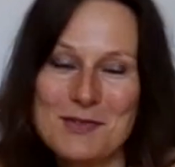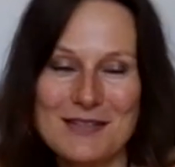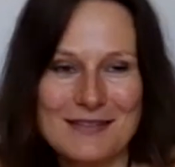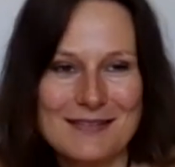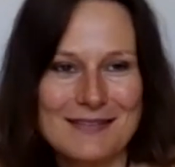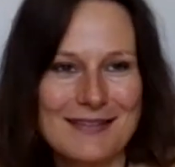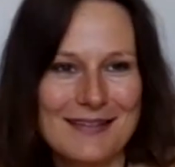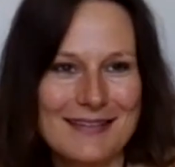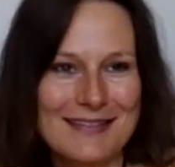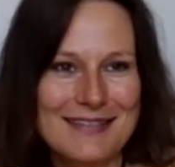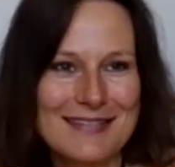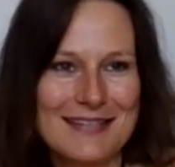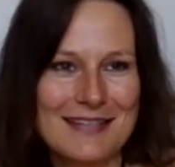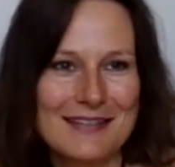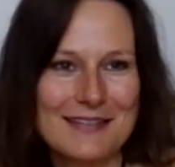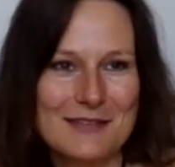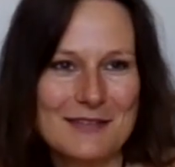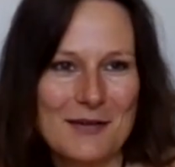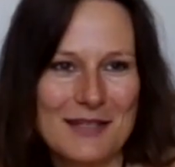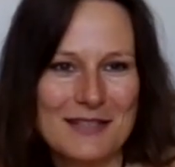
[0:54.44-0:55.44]
jetzt seit
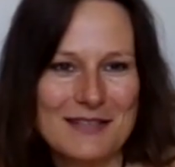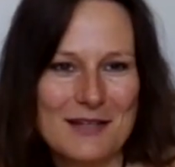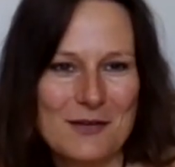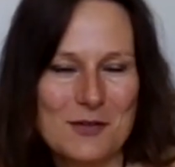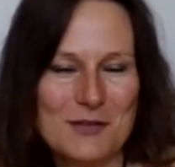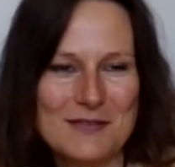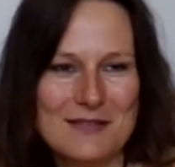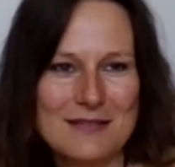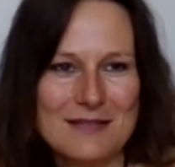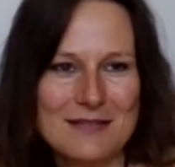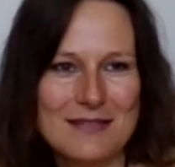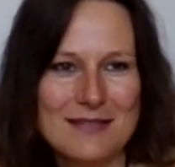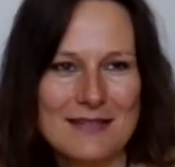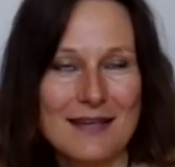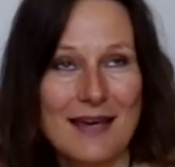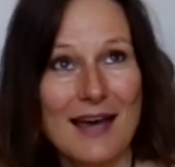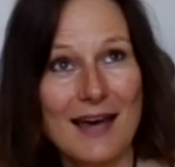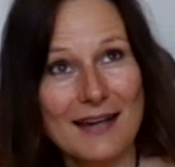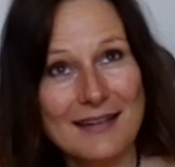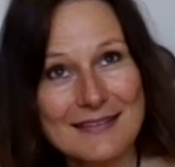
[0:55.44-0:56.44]

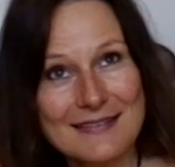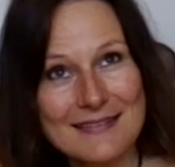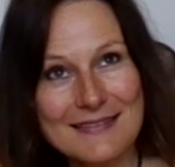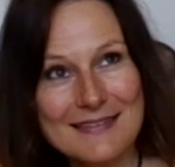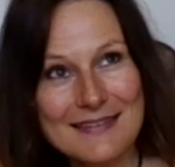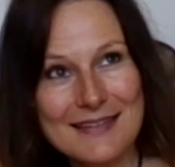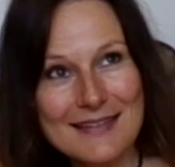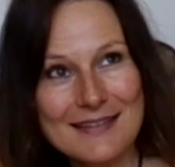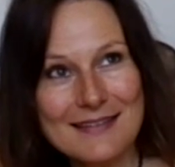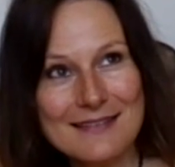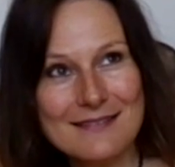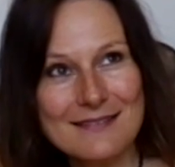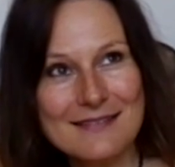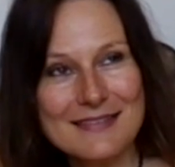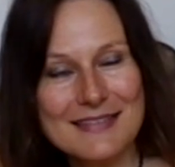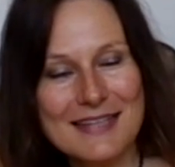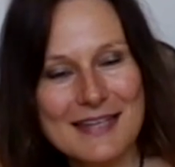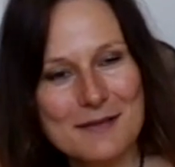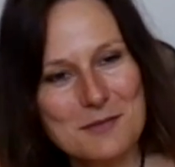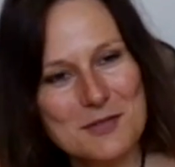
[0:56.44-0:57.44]
2018
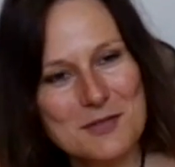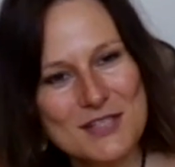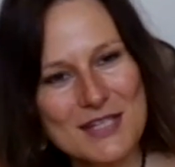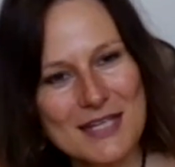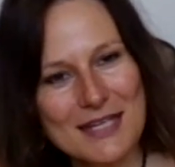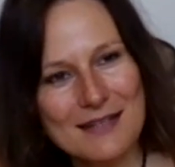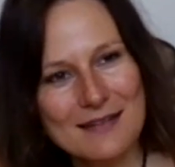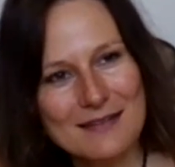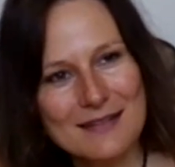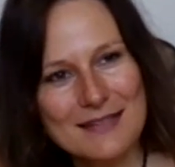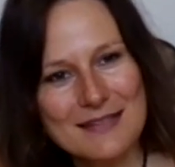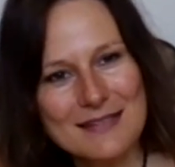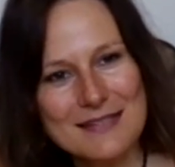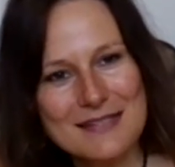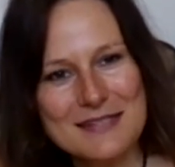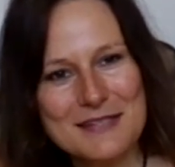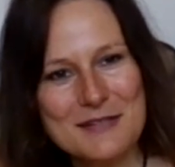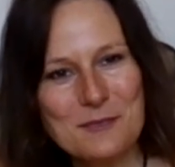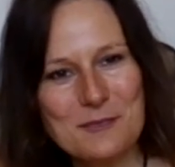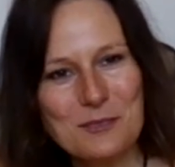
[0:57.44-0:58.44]

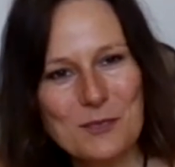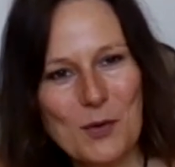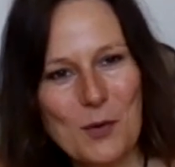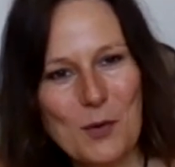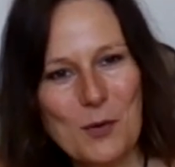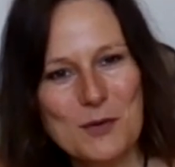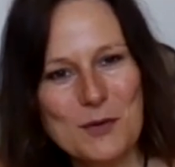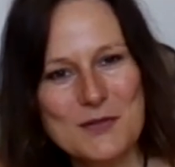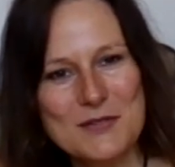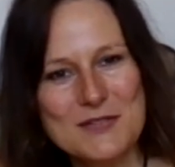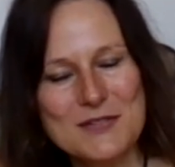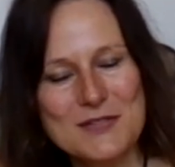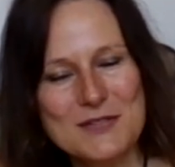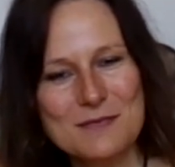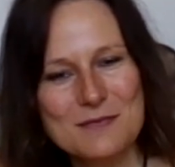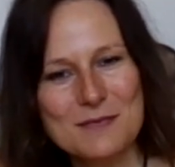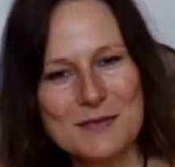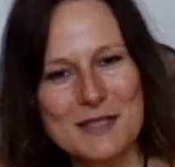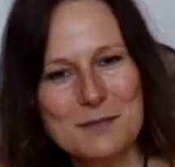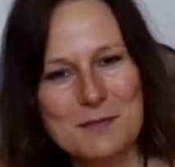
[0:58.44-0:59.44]
selbstständig und
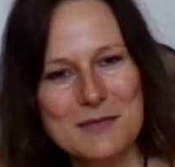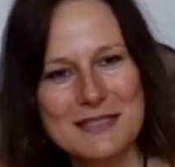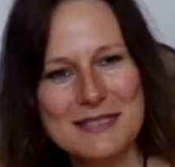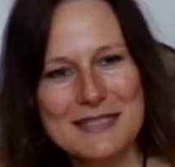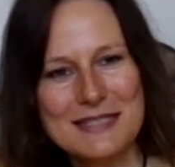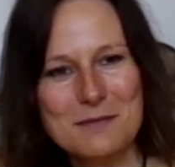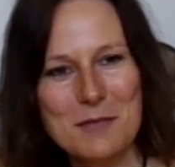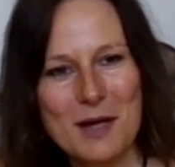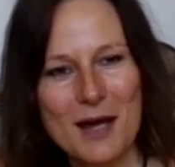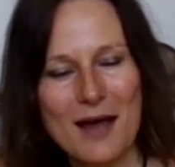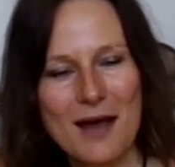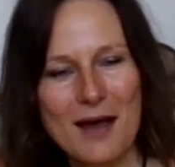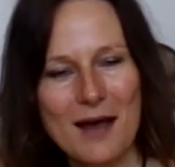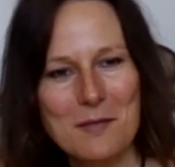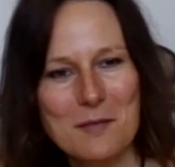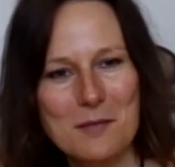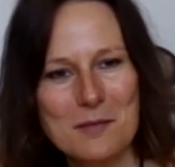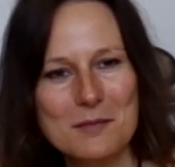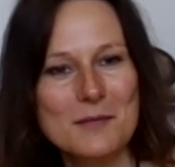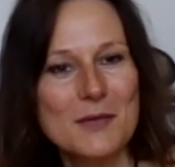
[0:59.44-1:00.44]
gebe in dem
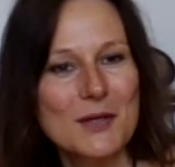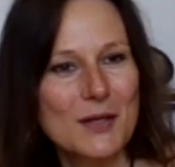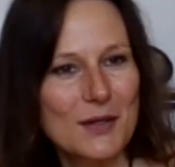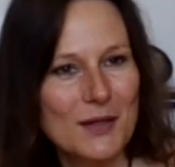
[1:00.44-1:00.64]
Rahmen